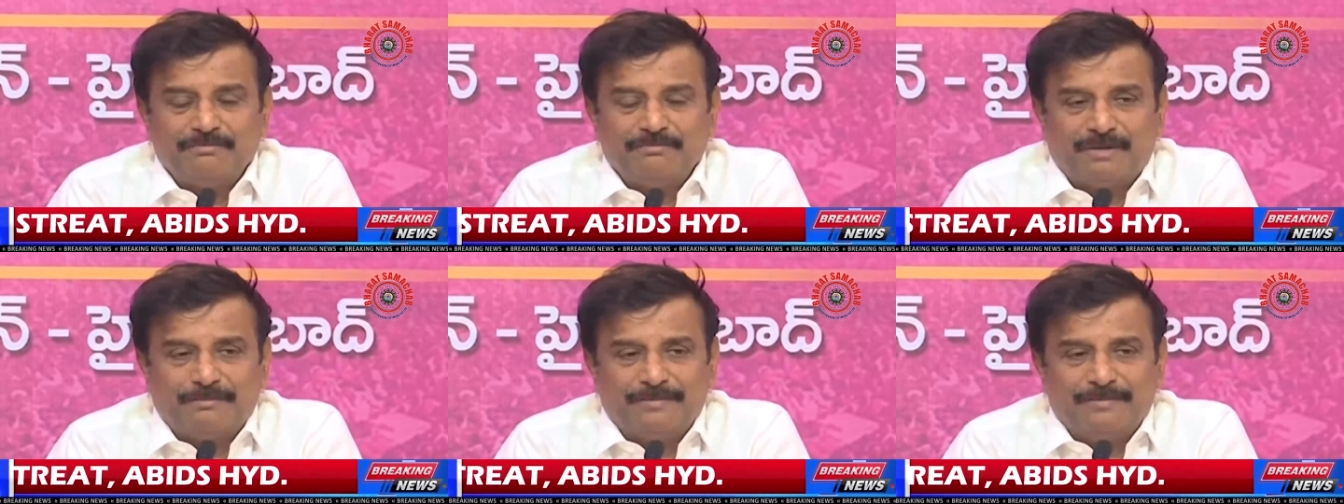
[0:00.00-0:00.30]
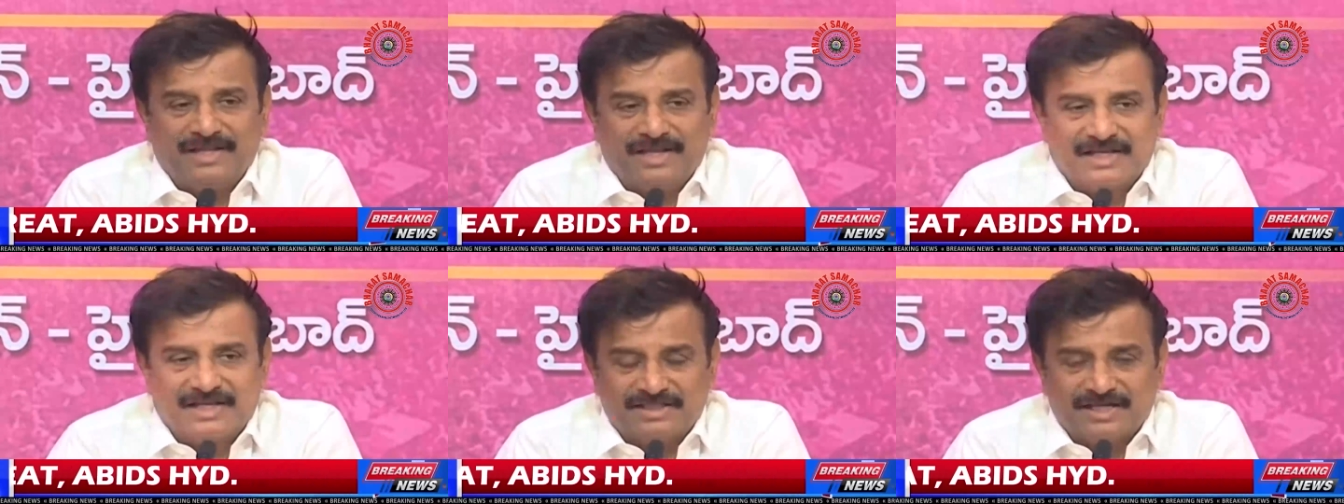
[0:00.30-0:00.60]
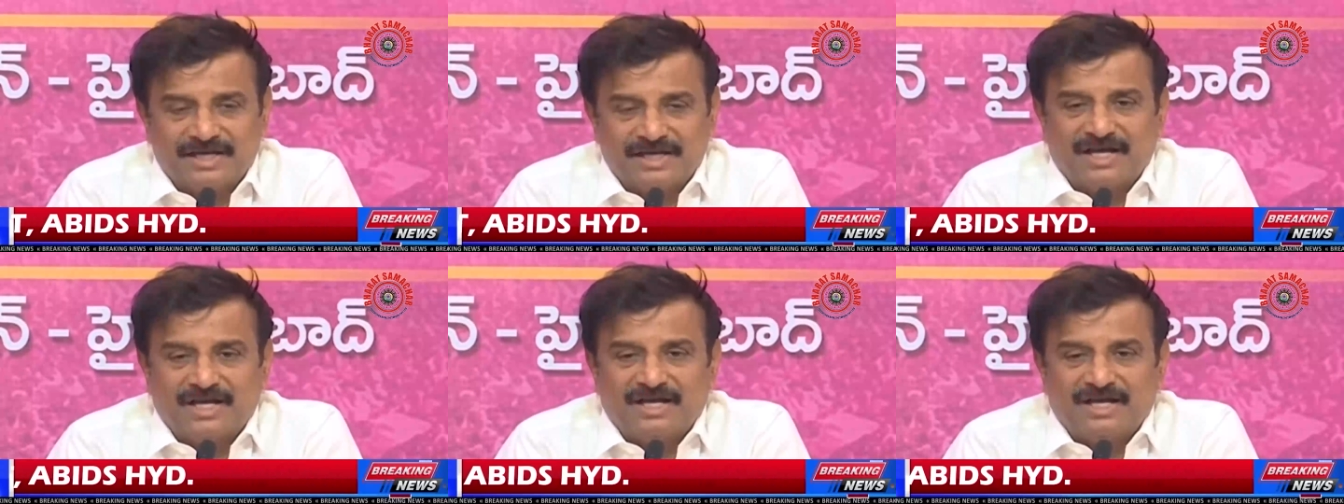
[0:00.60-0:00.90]
మా మెదక్
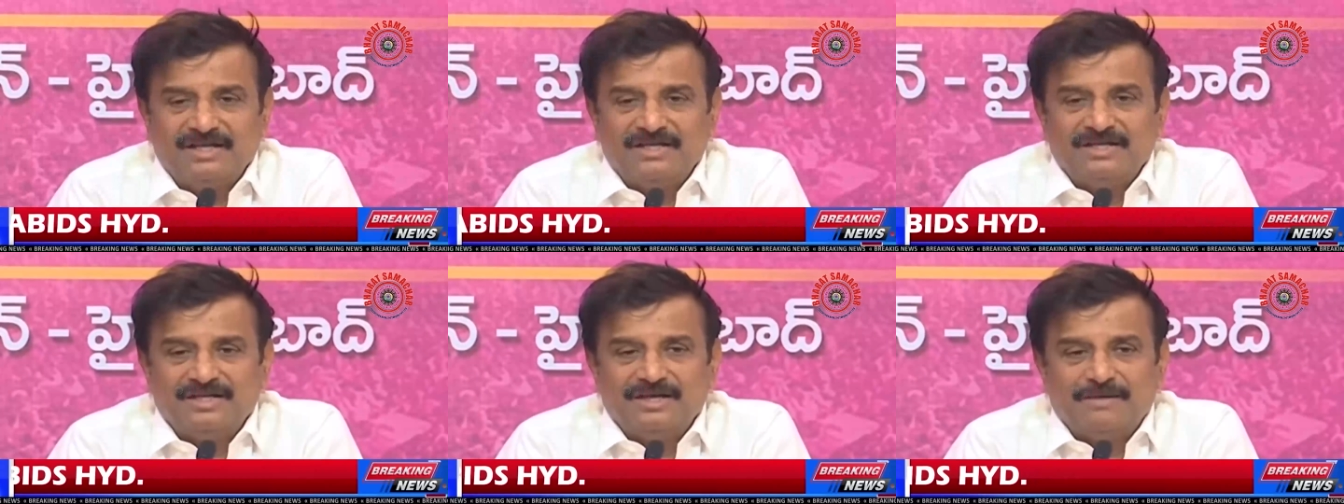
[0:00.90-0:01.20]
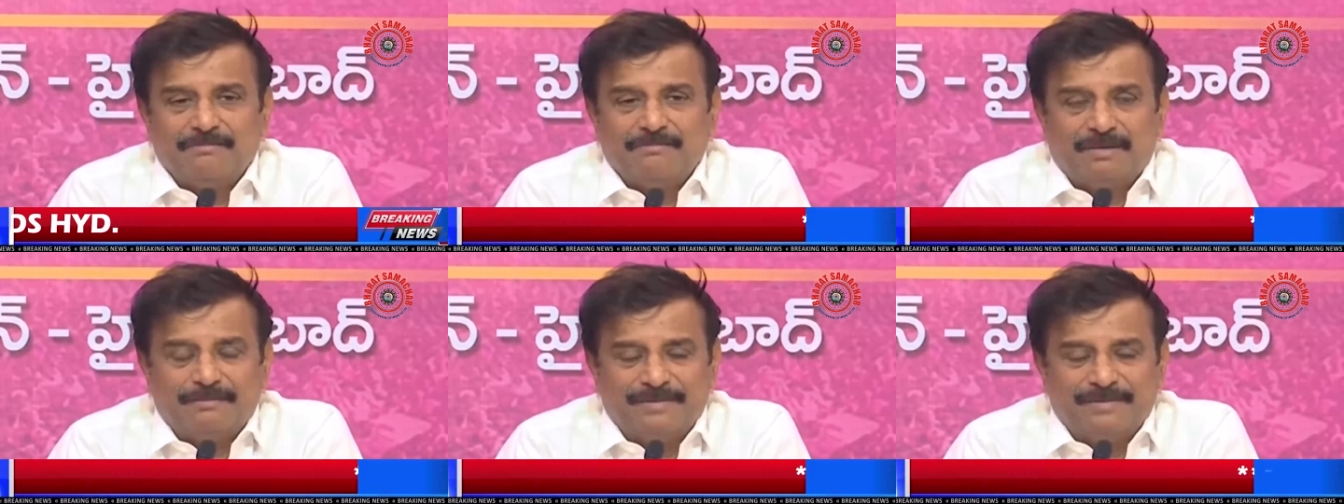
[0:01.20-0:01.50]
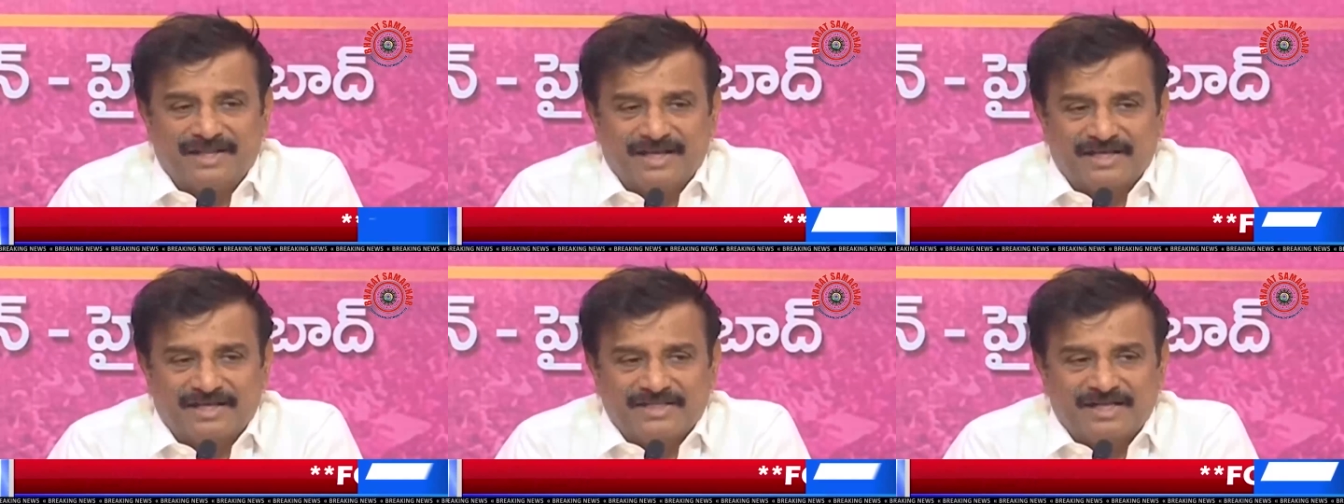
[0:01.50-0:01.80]
జిల్లా మా
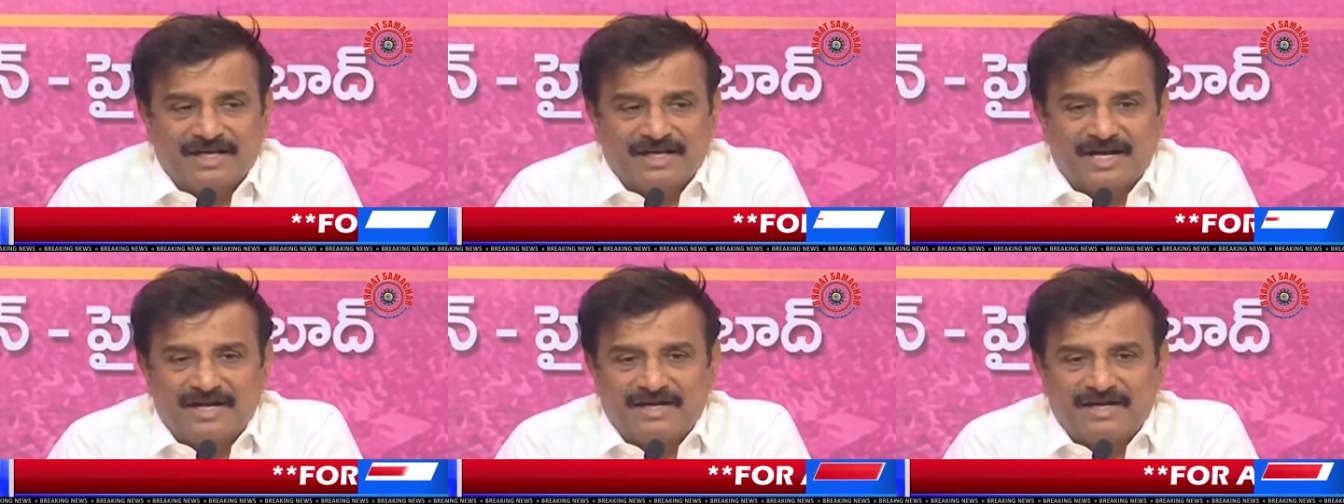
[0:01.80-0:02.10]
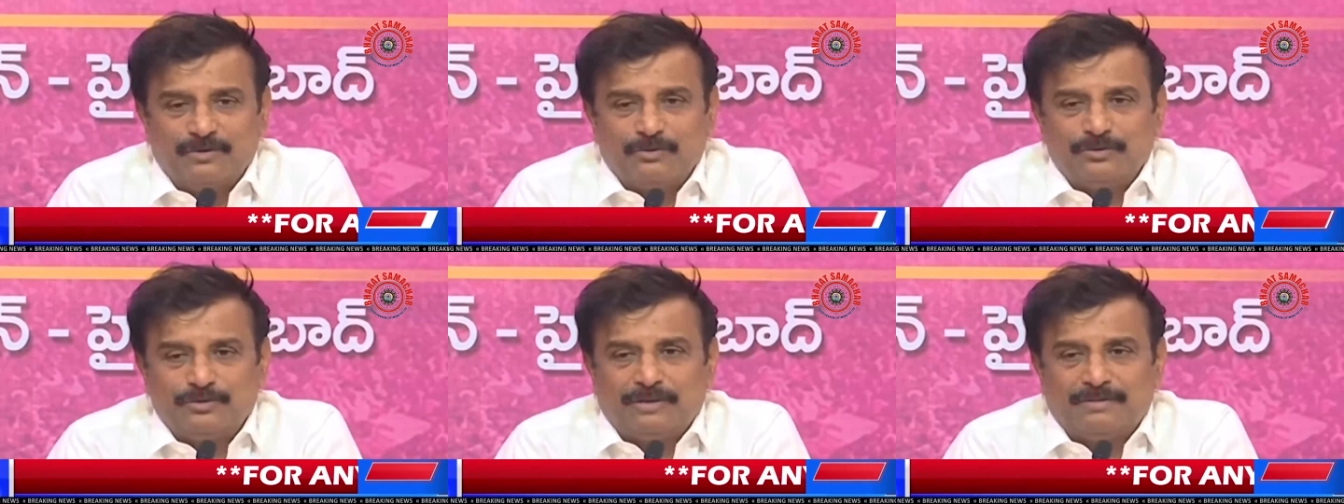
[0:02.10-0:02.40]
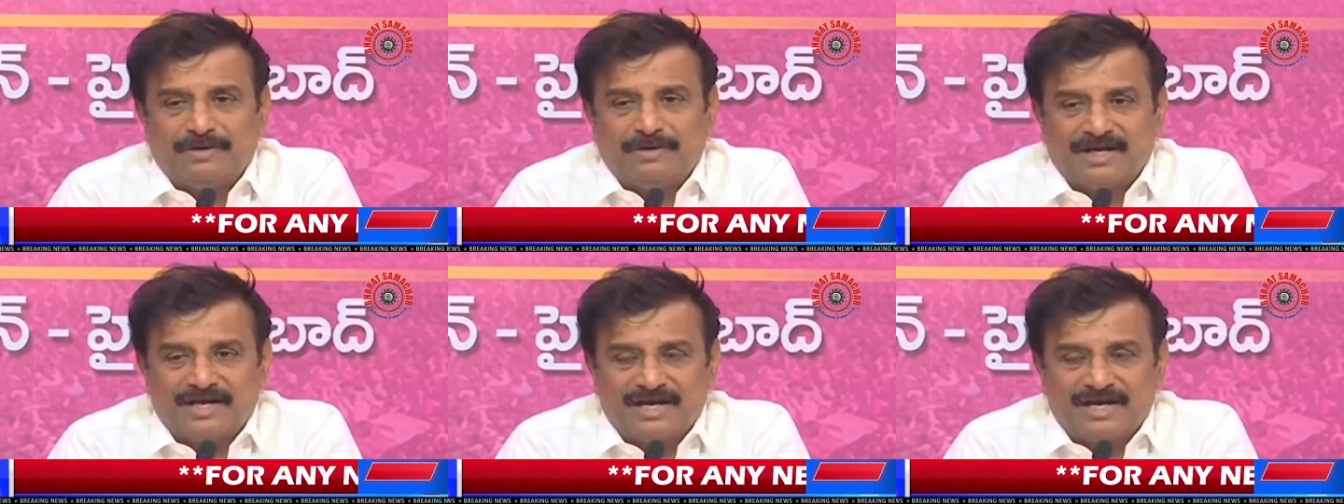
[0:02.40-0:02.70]
మెదక్ జిల్లా అంటే
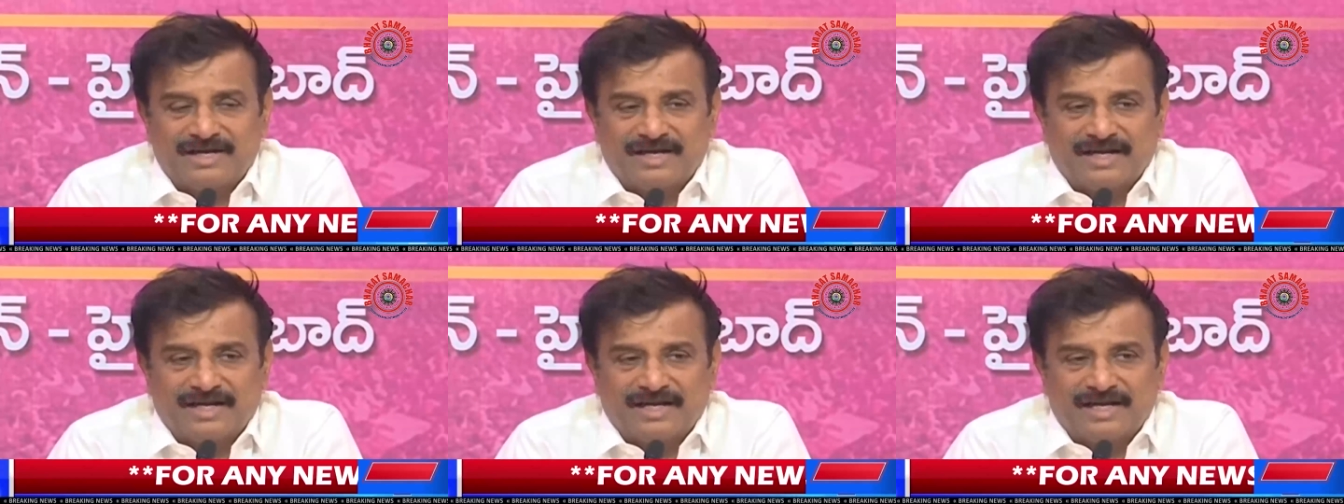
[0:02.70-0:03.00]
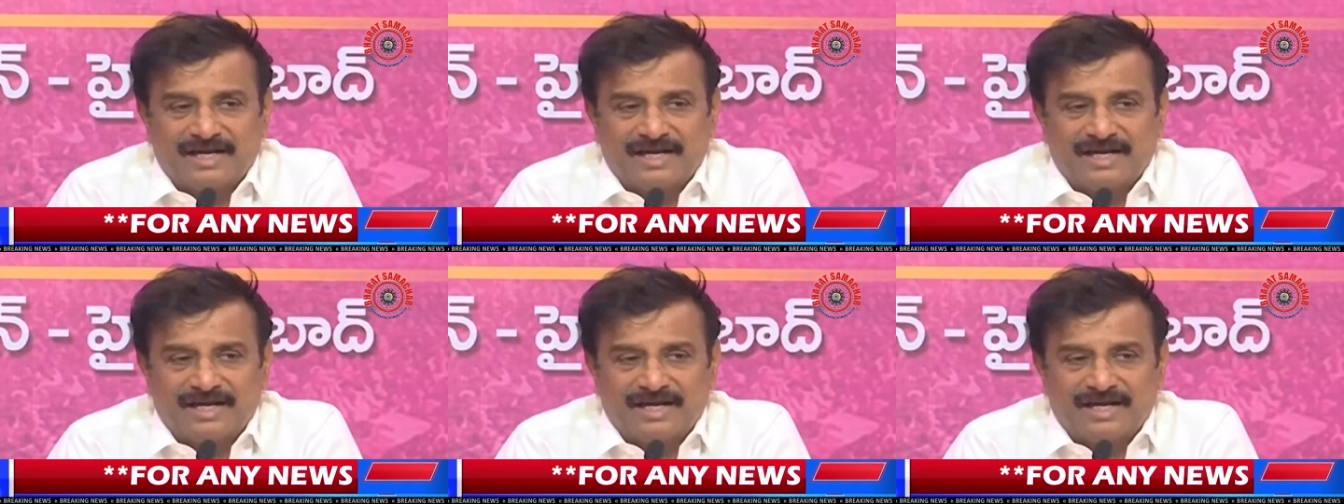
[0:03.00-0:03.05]
ఉద్యమాల గడ్డ